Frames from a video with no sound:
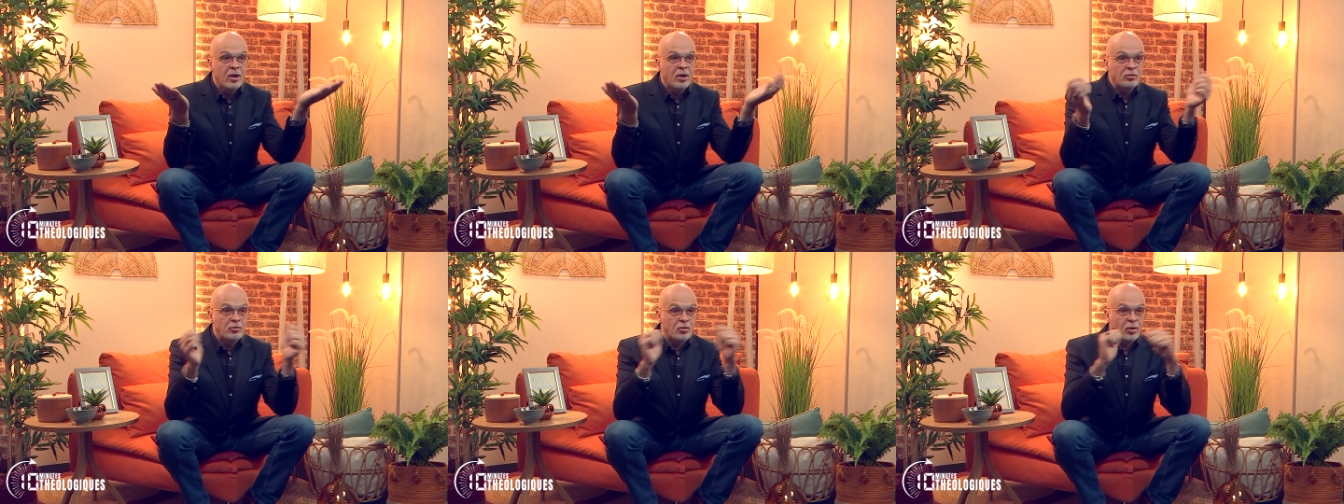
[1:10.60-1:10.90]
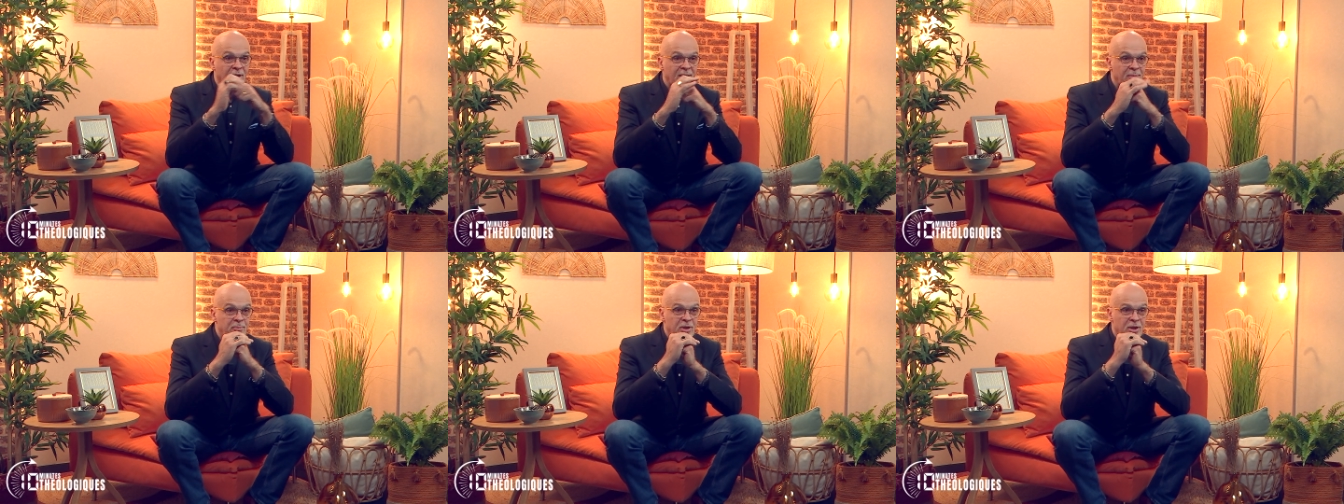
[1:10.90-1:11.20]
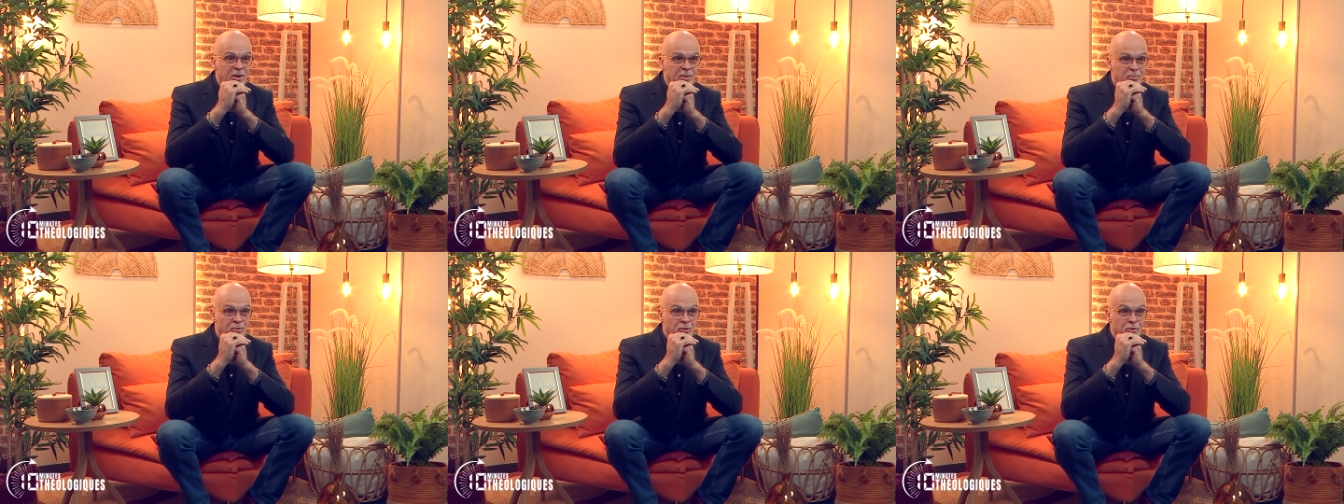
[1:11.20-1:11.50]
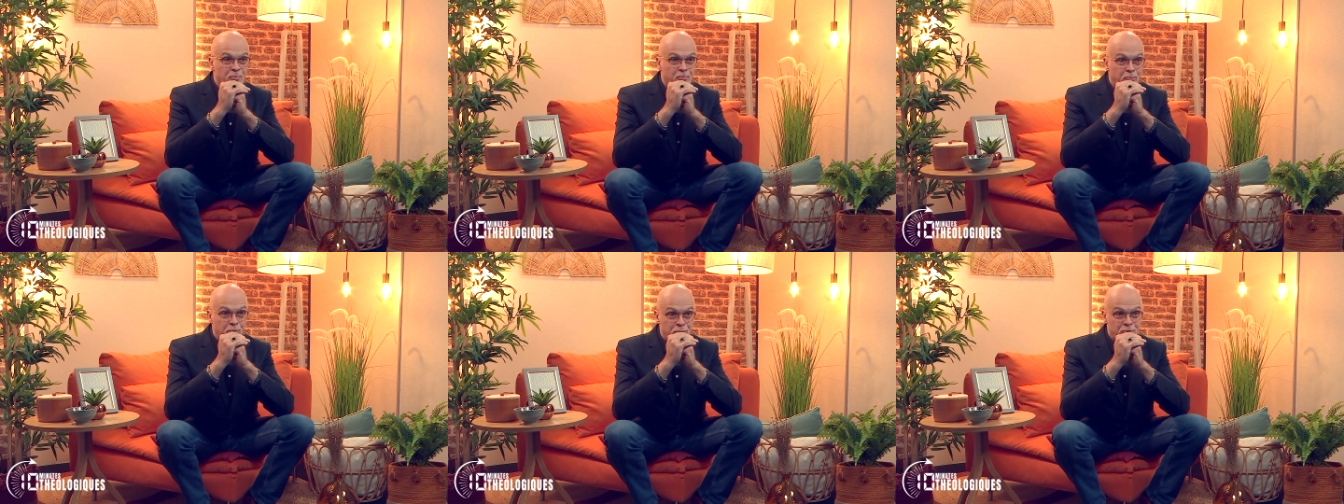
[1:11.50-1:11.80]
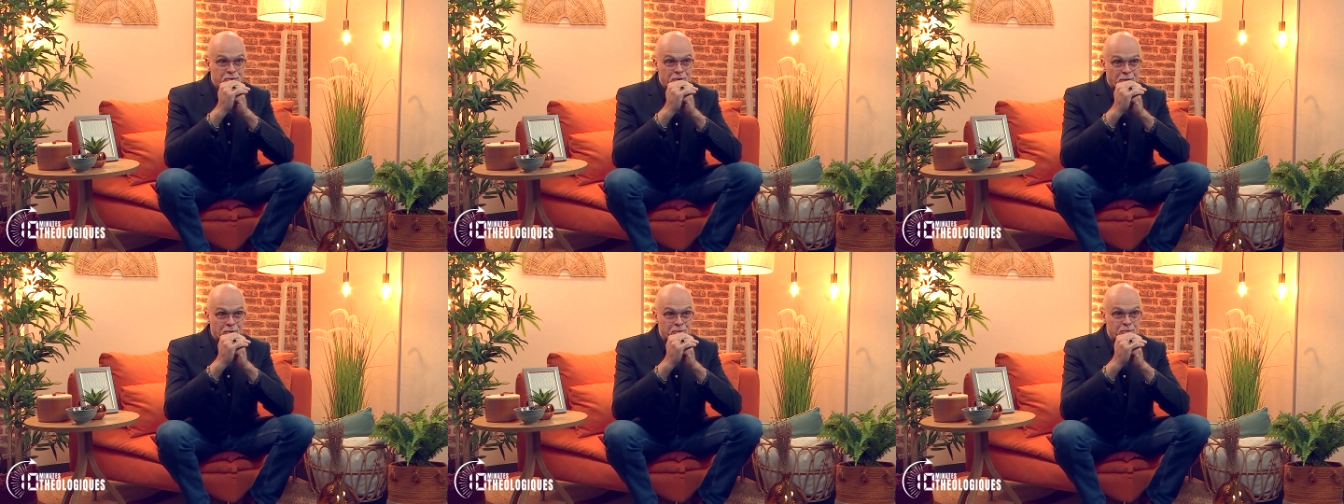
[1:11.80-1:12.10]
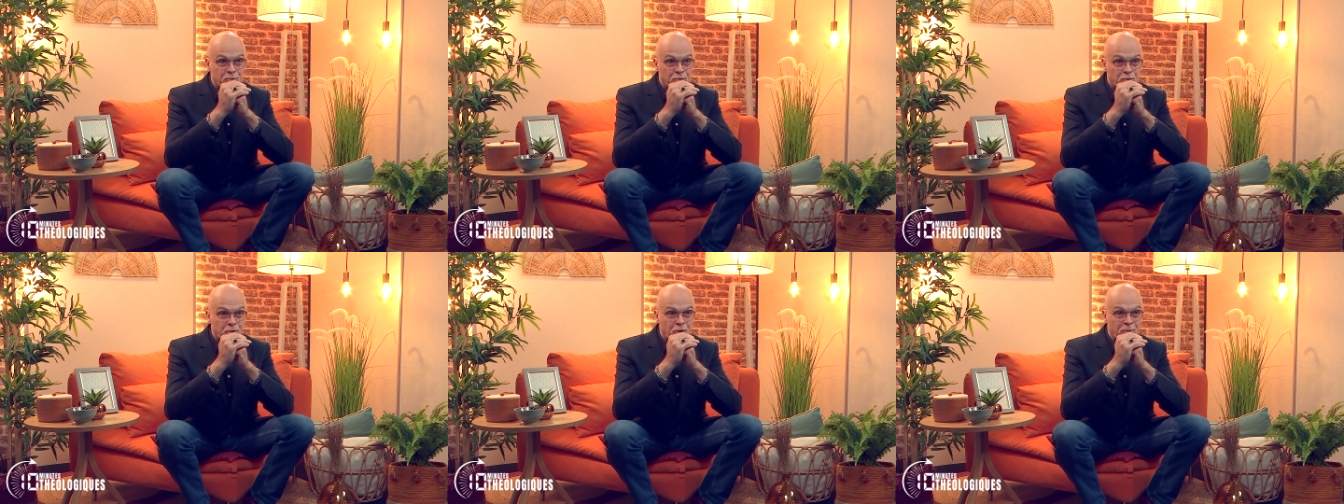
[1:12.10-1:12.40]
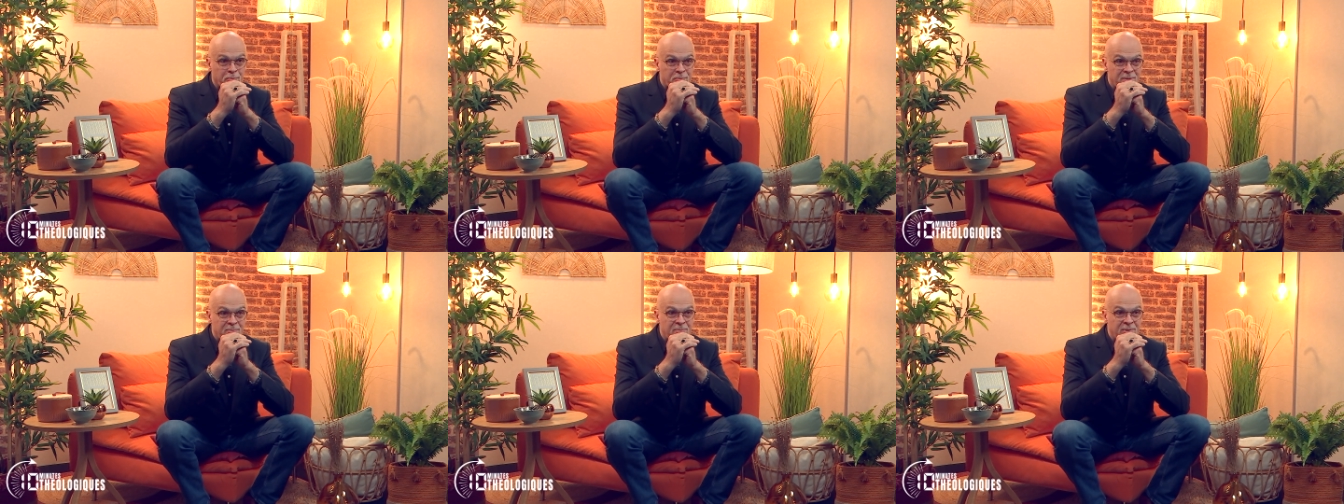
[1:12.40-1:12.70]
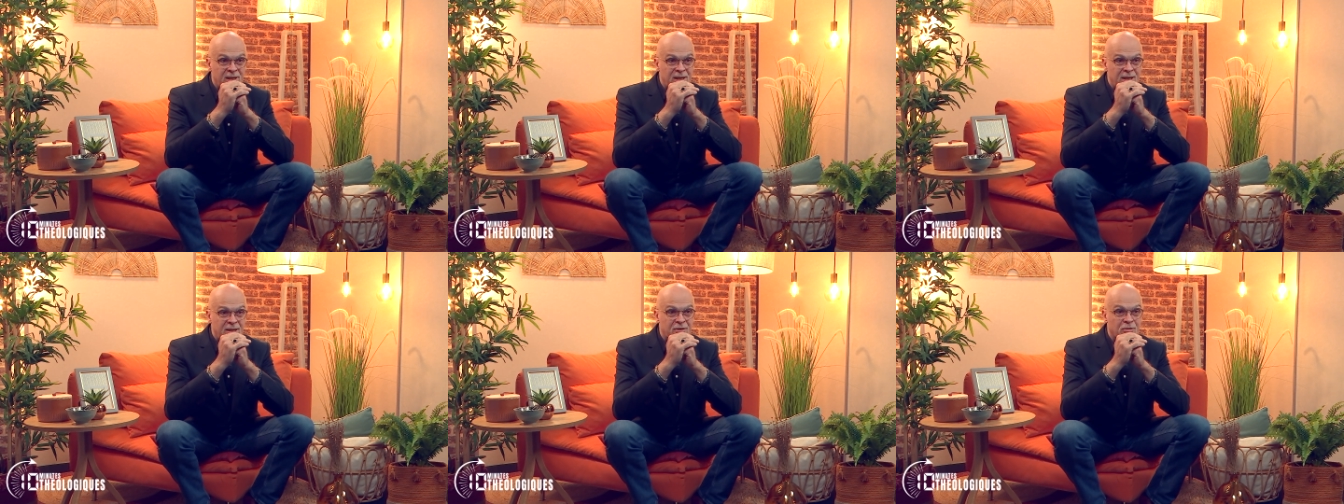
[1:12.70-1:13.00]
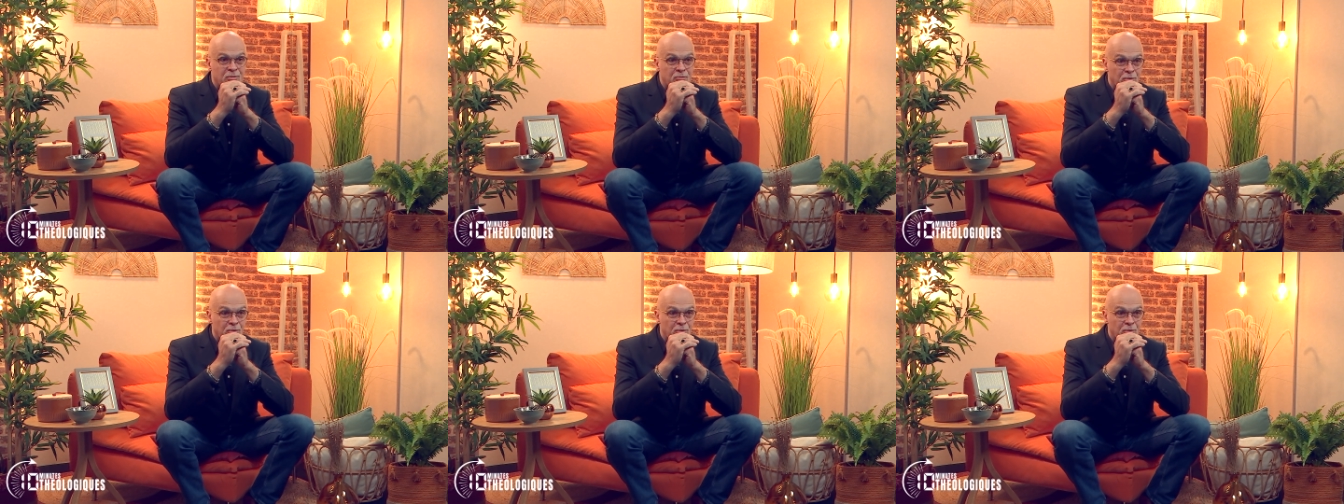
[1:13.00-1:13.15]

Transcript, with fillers: Dans la Bible, plusieurs auteurs bibliques,